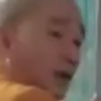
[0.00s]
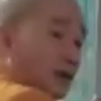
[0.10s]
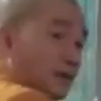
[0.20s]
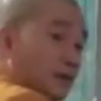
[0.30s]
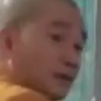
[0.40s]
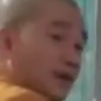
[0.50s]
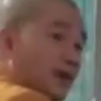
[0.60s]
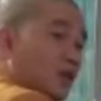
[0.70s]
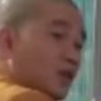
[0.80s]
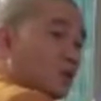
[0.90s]
lại, đúng không?
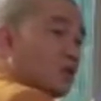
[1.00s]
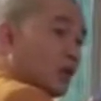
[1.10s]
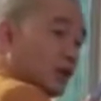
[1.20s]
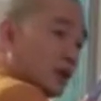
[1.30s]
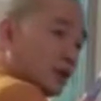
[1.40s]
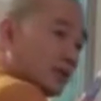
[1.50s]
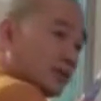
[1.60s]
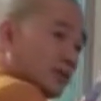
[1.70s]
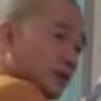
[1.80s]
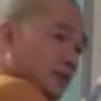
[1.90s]
Văn ôn võ luyện,
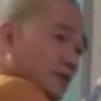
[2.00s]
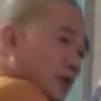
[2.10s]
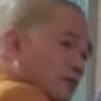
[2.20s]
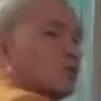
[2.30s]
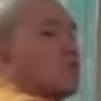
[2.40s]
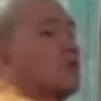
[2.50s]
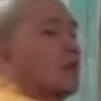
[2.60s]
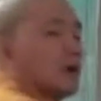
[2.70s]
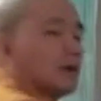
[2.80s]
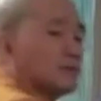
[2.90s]
mình không ôn nó
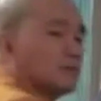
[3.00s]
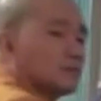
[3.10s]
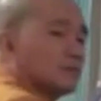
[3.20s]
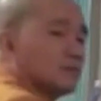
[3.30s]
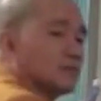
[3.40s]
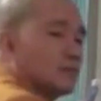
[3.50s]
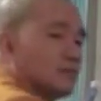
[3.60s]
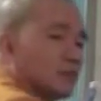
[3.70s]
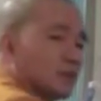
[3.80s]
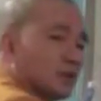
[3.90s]
quên mất á.
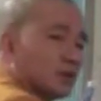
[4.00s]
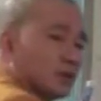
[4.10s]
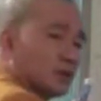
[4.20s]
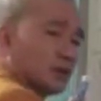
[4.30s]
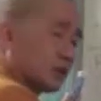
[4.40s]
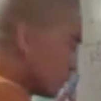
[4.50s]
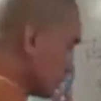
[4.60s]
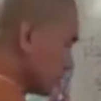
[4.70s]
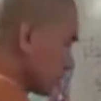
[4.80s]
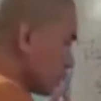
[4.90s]
Cho nên
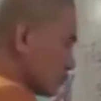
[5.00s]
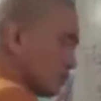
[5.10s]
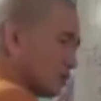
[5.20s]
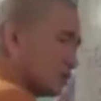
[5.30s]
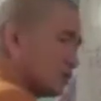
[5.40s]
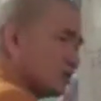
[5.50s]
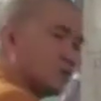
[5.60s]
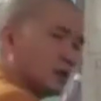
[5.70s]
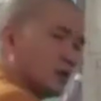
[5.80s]
cái lượng học của mình nó nhiều